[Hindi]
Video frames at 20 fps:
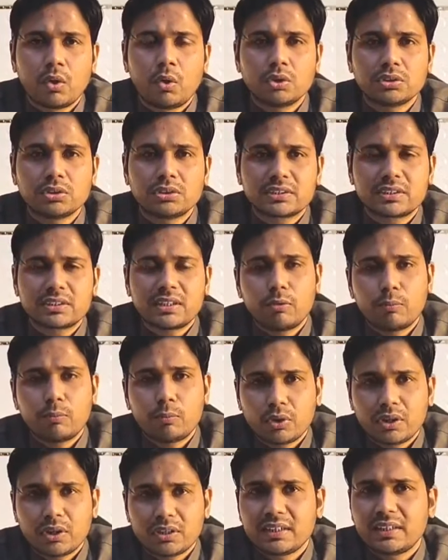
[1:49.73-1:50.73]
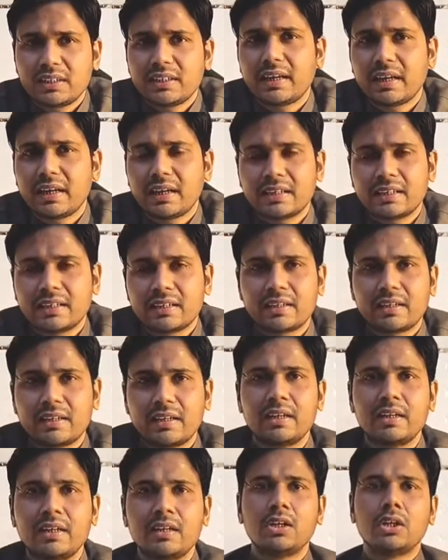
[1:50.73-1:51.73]
हो सकता है वो पूरे दिन ही खाना ना
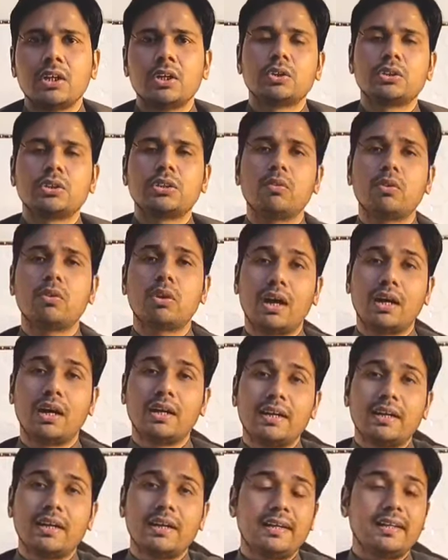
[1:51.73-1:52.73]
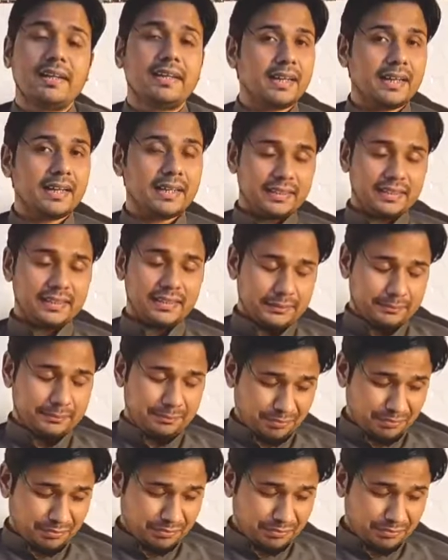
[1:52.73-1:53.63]
खाए तो जब वो खाना नहीं खाएगी ना